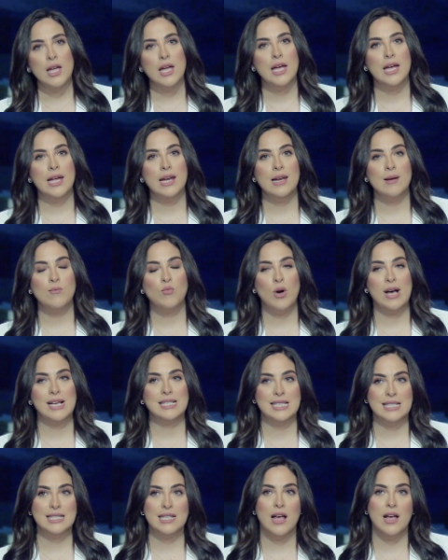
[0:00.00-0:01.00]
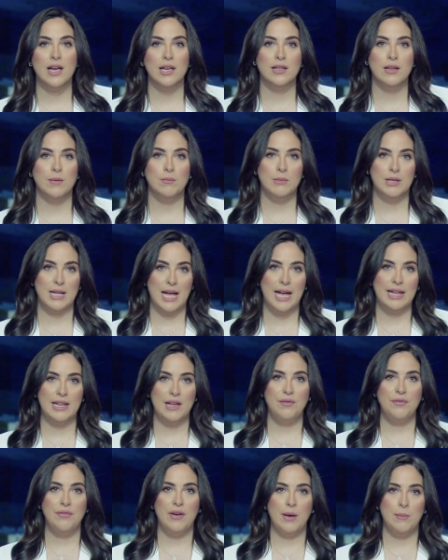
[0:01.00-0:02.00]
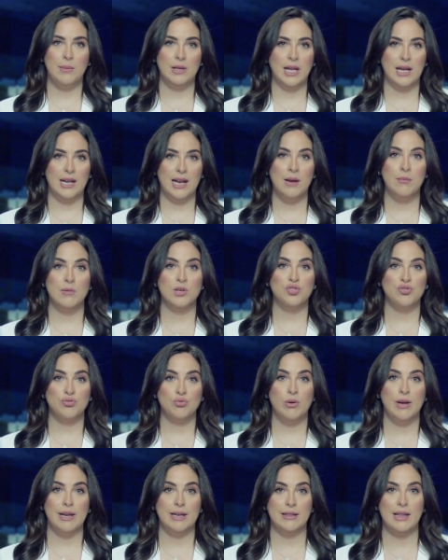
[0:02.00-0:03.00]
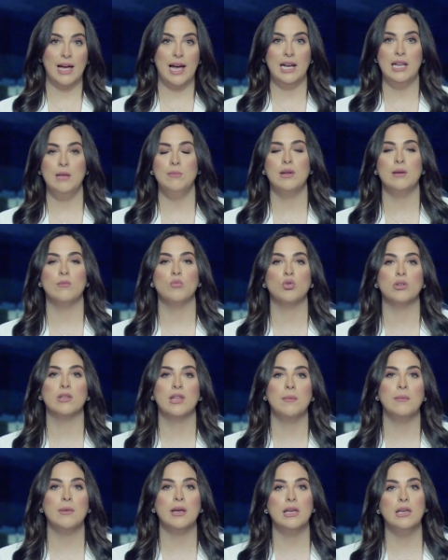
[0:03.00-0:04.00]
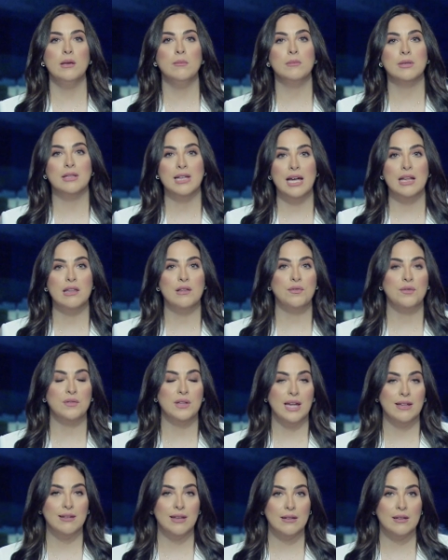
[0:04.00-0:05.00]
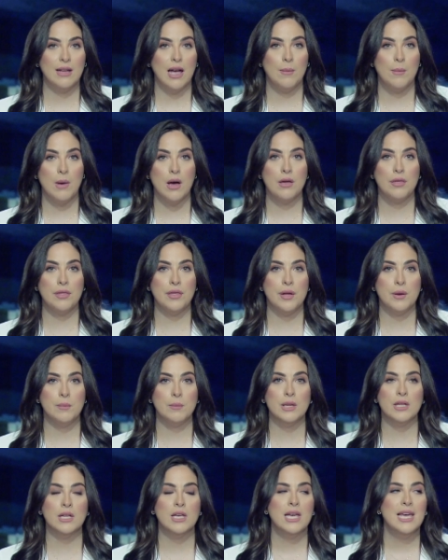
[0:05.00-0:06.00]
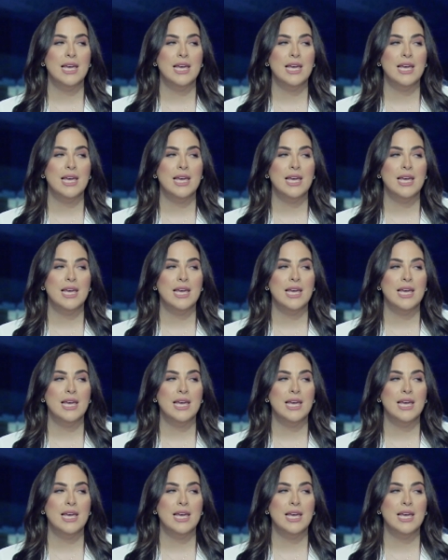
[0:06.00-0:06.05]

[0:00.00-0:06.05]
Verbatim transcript: المؤسسة أيضا من أهدافها من خلال مشروع التعليم المجتمعي بتهدف أنها تدعم أكثر من